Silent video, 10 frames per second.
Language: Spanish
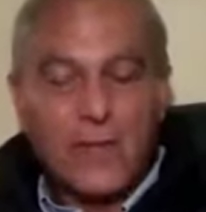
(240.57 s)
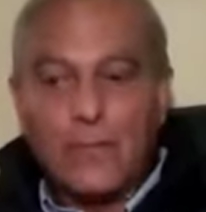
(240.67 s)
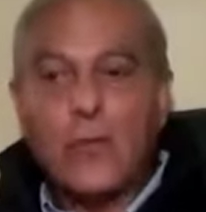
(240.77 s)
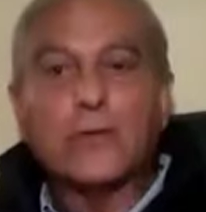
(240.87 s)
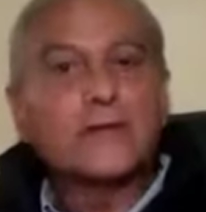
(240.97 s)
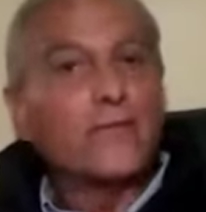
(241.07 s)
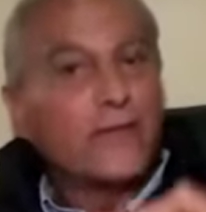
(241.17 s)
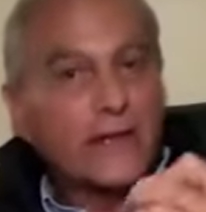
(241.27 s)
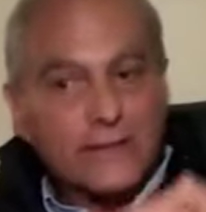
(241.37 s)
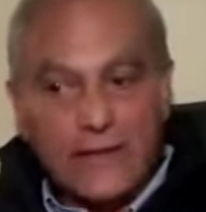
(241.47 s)
Vamos a
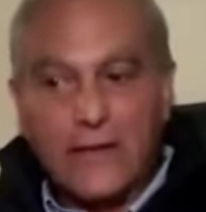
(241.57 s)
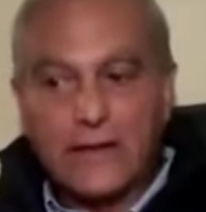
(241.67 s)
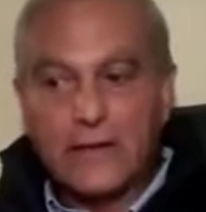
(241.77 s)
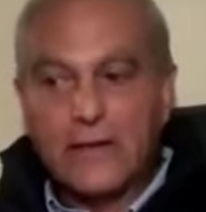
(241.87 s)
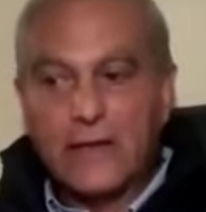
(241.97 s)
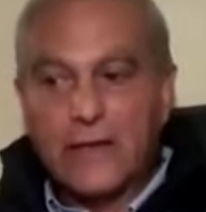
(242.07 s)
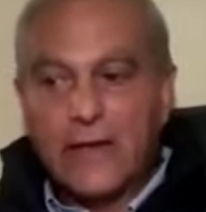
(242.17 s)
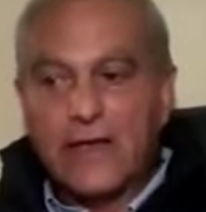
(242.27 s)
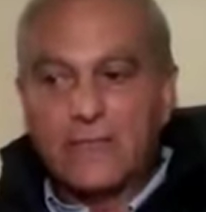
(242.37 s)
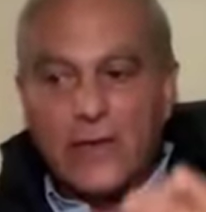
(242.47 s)
enfrentar
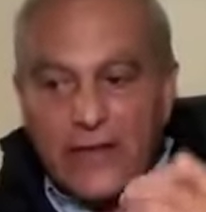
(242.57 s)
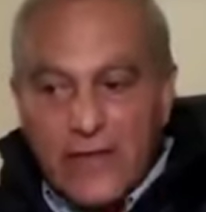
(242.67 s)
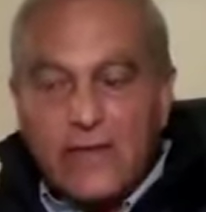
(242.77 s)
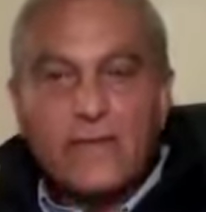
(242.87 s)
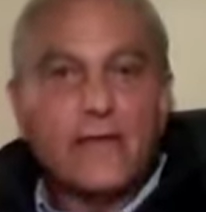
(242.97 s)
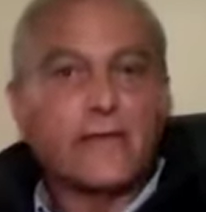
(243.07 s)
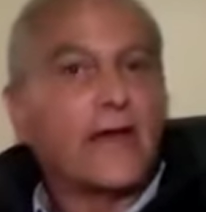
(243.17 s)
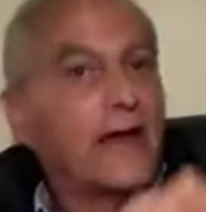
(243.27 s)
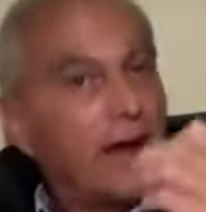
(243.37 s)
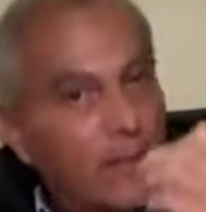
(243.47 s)
experiencias
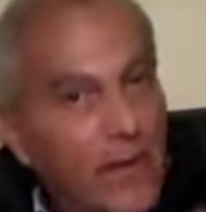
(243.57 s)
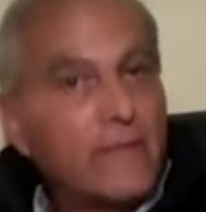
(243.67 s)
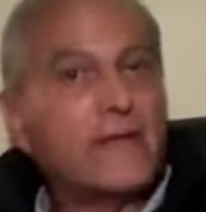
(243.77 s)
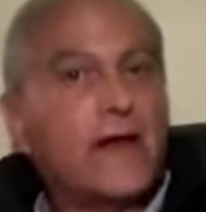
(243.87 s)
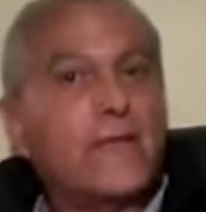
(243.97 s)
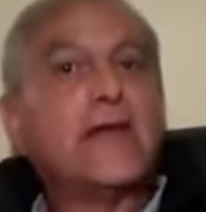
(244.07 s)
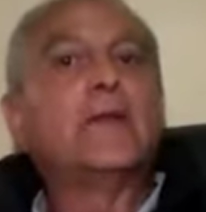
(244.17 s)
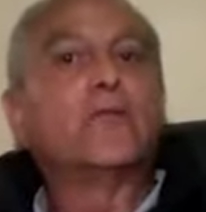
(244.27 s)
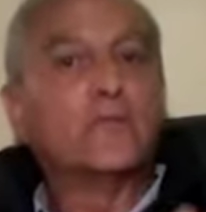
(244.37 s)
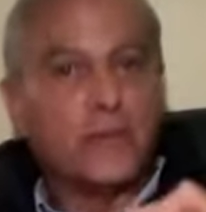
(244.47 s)
que jamás
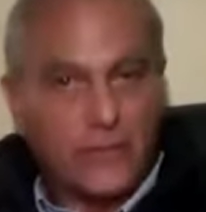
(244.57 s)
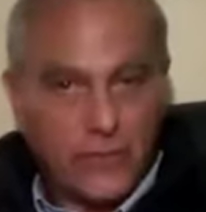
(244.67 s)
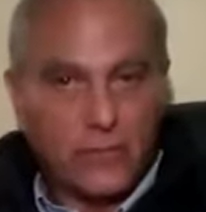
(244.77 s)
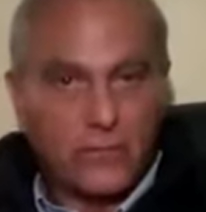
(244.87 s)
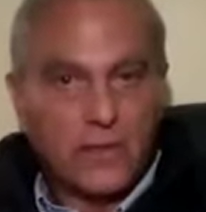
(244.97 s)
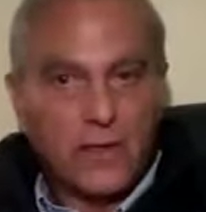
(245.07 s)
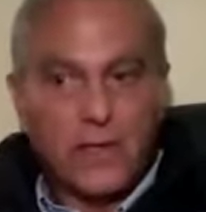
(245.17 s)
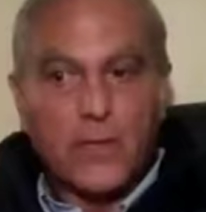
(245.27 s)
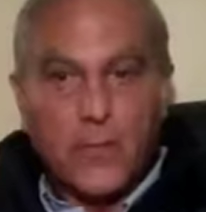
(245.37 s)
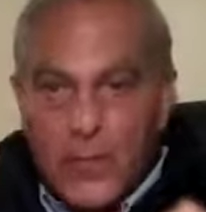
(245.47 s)
habíamos vivido.
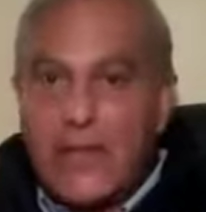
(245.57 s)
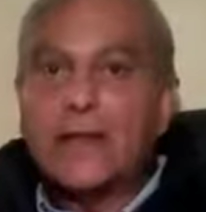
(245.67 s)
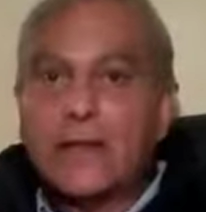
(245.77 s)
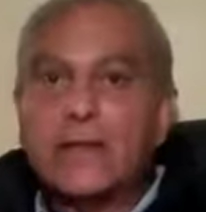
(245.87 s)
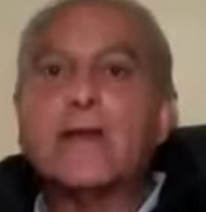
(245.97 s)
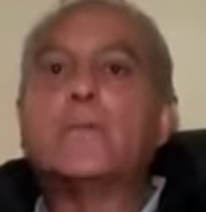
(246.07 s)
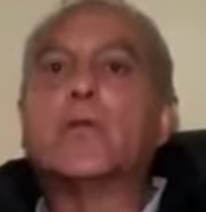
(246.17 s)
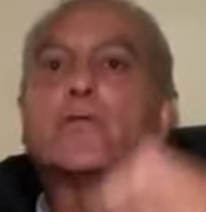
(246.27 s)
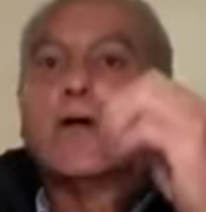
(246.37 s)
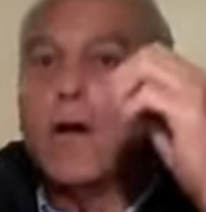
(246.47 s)
Vienen
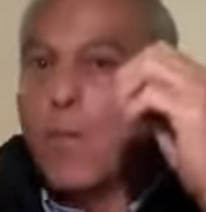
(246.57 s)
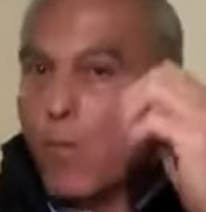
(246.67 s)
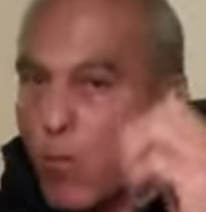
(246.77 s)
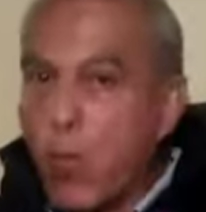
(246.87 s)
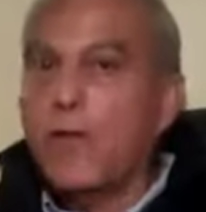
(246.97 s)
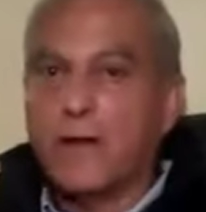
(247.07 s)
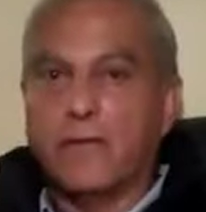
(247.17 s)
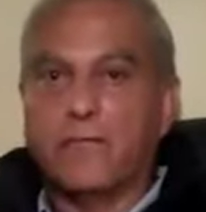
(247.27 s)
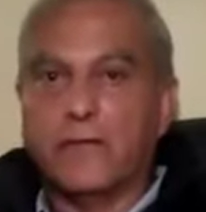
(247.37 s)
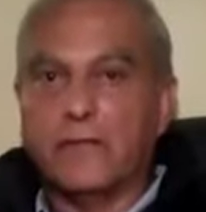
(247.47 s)
tiempos muy
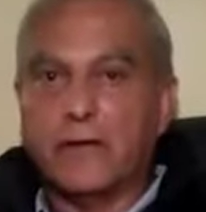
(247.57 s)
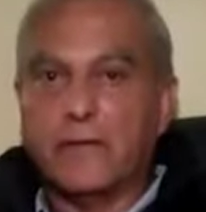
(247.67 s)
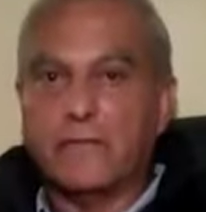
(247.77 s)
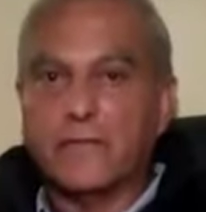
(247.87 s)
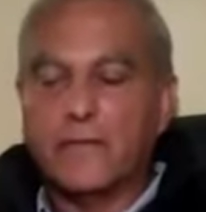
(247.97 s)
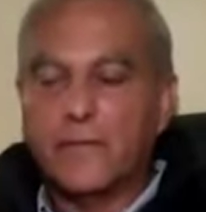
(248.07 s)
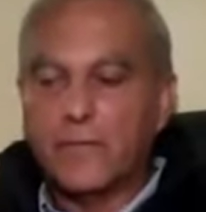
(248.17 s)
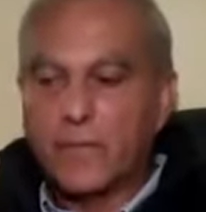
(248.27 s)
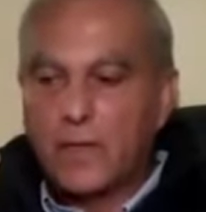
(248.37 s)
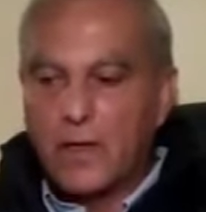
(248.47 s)
difíciles.
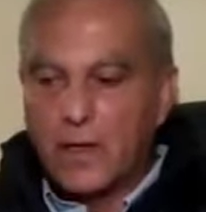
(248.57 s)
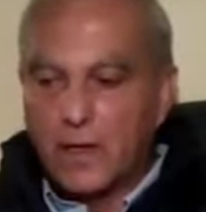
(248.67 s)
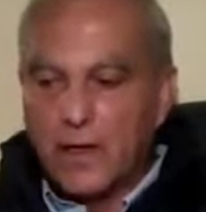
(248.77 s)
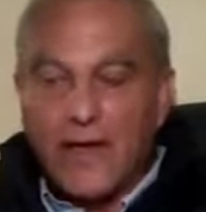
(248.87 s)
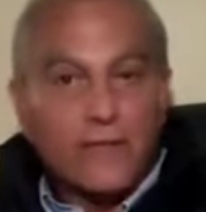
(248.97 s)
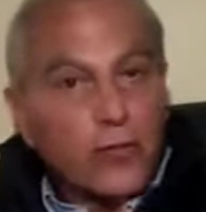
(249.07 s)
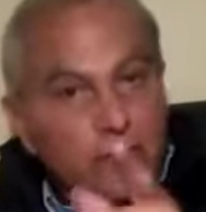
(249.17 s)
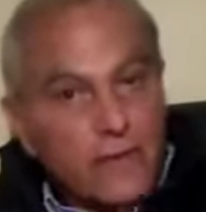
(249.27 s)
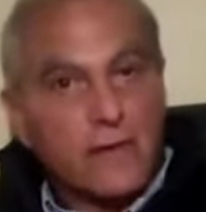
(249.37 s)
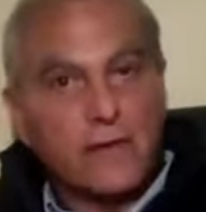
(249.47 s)
Eso
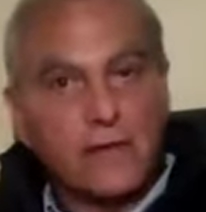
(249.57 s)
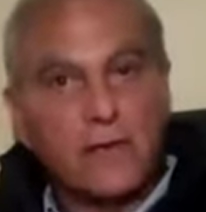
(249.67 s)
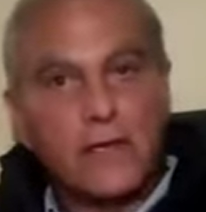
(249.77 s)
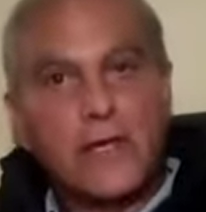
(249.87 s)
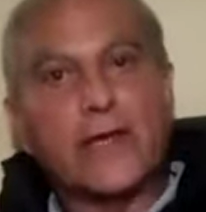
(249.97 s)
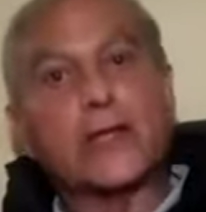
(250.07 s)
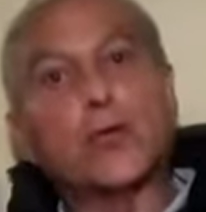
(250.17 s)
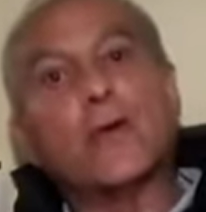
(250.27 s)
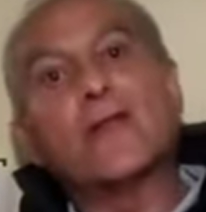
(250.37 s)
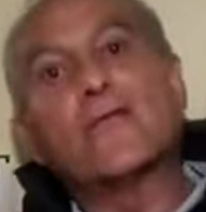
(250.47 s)
exige que
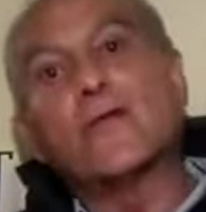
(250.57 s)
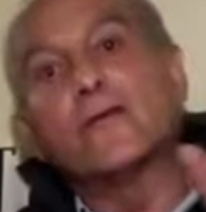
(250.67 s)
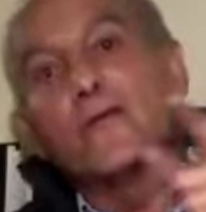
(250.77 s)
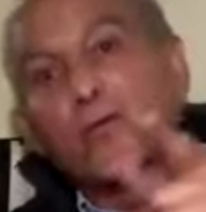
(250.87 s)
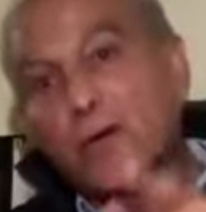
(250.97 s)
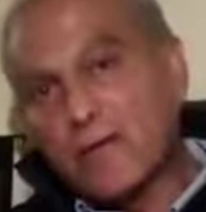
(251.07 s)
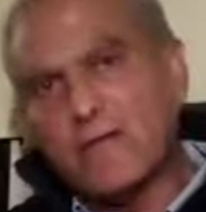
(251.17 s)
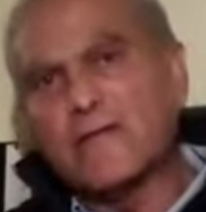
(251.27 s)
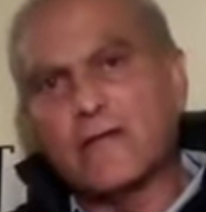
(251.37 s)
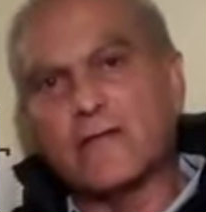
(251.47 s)
todas las fuerzas
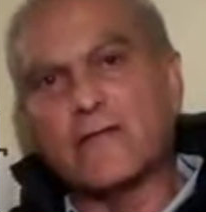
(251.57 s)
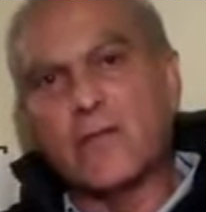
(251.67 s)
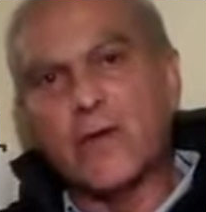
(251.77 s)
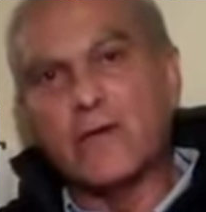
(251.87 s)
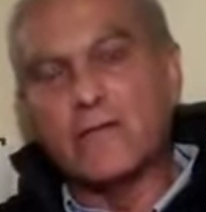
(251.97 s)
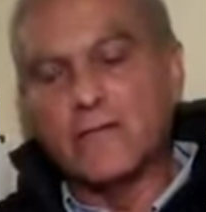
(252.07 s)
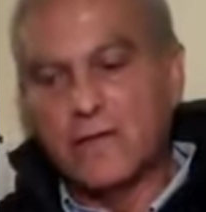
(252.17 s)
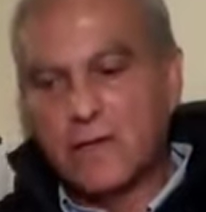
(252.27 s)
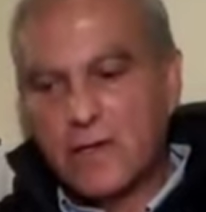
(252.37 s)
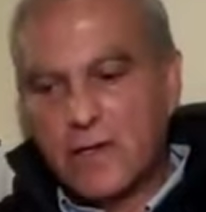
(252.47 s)
progresistas de este país
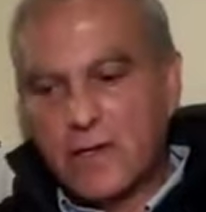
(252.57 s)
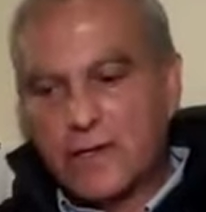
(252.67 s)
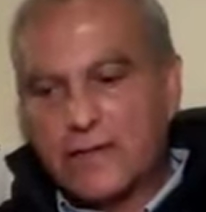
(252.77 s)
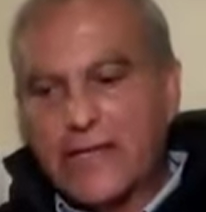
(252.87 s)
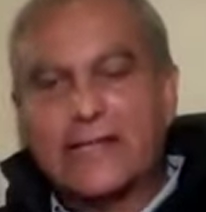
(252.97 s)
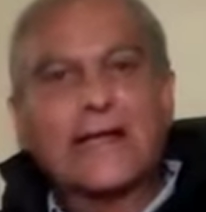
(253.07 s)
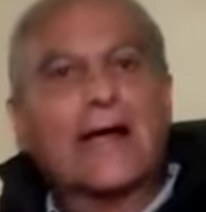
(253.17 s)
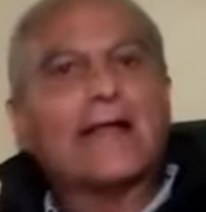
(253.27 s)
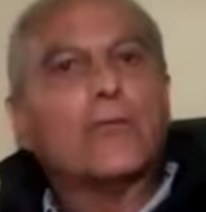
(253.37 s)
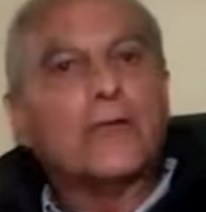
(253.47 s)

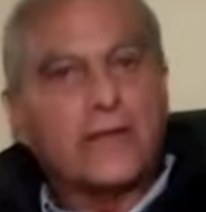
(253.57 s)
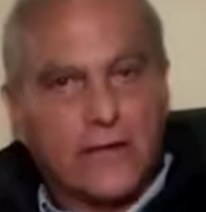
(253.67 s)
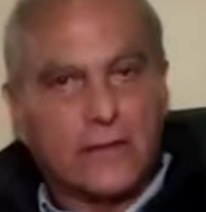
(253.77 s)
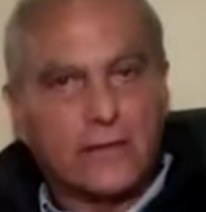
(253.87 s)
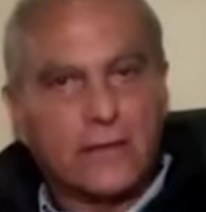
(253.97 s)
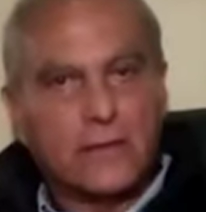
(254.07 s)
tiendan a la unidad.